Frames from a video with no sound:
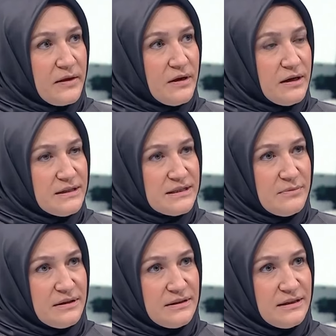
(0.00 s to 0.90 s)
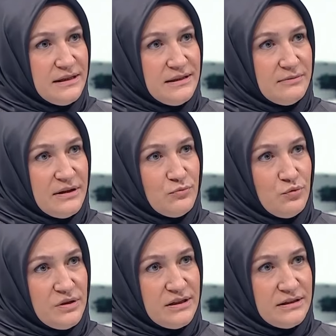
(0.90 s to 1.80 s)
Ve aynı zamanda da innemel
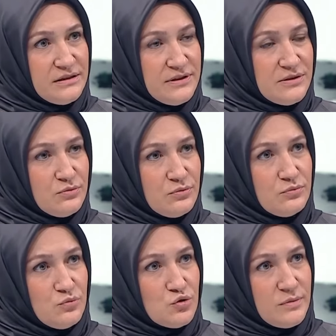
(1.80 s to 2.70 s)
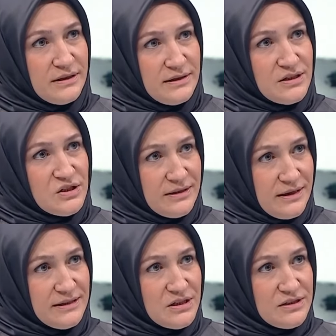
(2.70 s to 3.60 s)
müminine ihvetim, Müslümanlar ancak
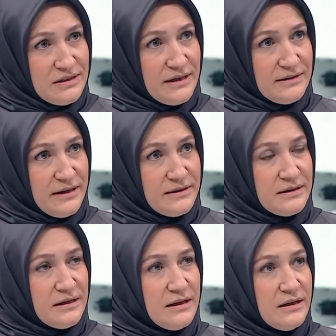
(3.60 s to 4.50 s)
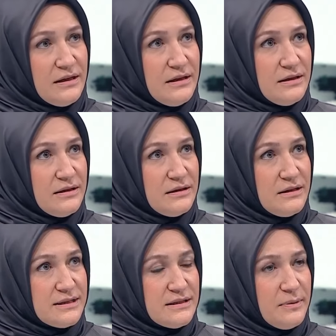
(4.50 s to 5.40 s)
kardeştirler der. E, ee,
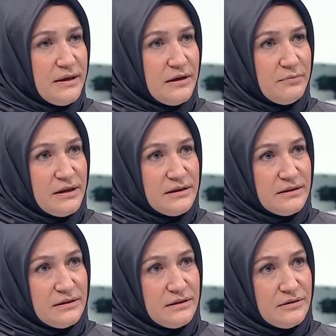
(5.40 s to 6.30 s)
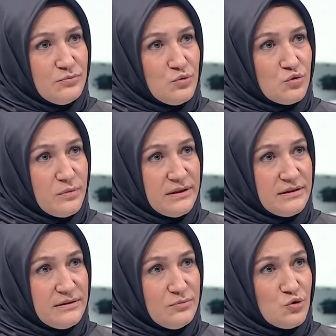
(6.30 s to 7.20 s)
Hz. Peygamber e,
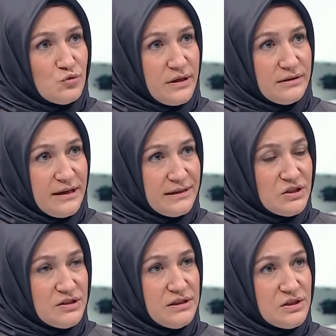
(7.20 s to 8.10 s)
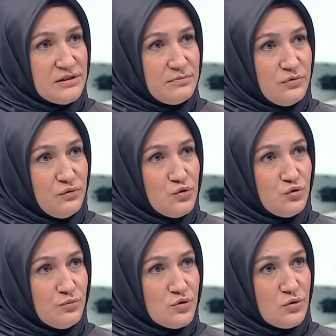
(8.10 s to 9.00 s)
Müslümanları, Müslüman kardeşleri için bir
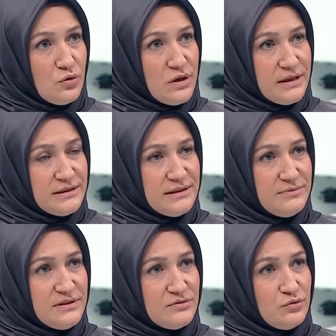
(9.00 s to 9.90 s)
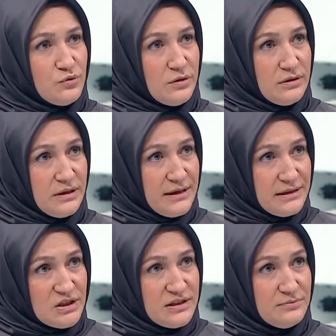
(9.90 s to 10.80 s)
vücudumuzun organları gibidir tüm
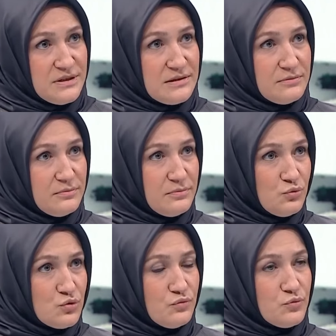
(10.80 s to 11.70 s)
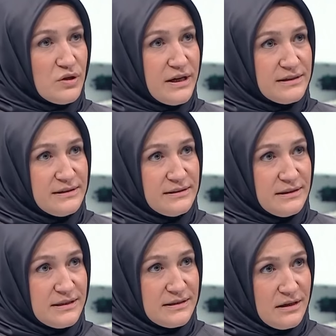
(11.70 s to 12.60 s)
kardeşlerimiz. Bir uzuvumuz
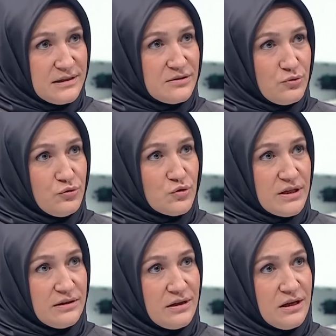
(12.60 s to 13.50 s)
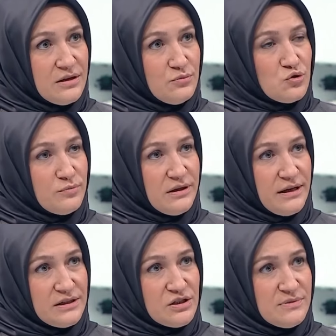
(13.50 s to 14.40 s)
ağrıdığında nasıl rahatsız oluyorsak Müslüman
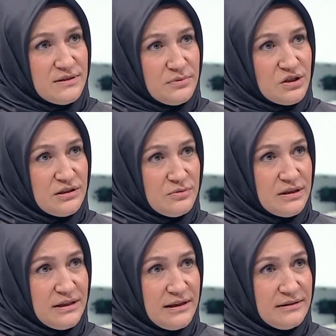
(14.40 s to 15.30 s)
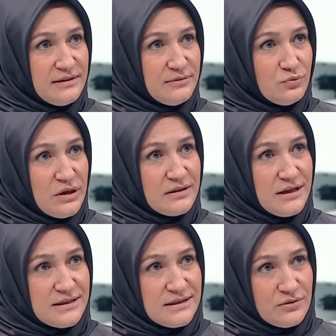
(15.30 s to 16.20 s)
kardeşimizin başına bir şey geldiğinde de bundan
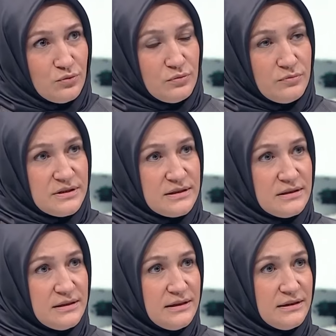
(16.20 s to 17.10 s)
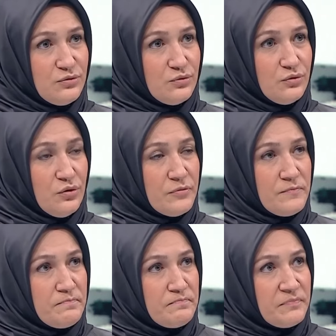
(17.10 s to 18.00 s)
rahatsızlık duymamız gerekiyor diyor.
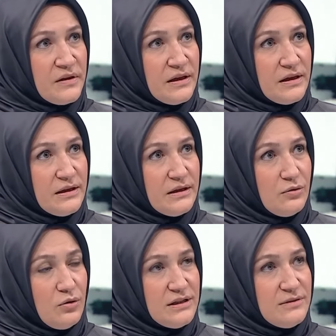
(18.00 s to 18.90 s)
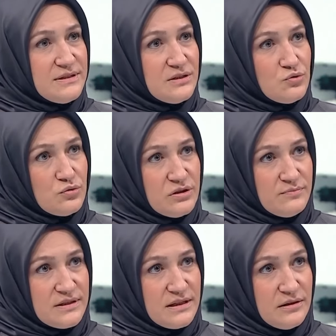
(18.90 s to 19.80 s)
E, o halde biz de
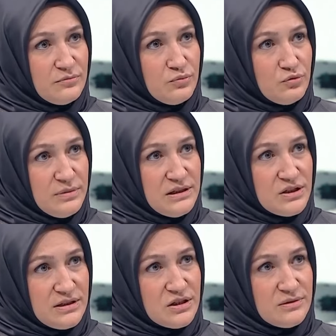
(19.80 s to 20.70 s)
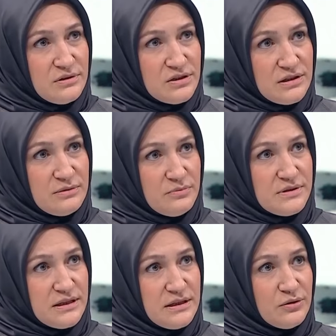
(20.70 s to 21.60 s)
çocuklarımıza bunun bilincini aşı,
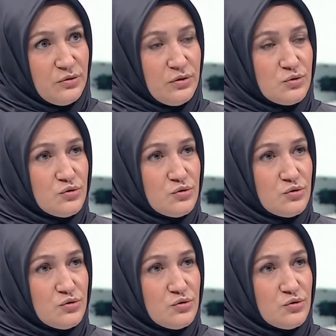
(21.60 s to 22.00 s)
aşılamamız gerekiyor.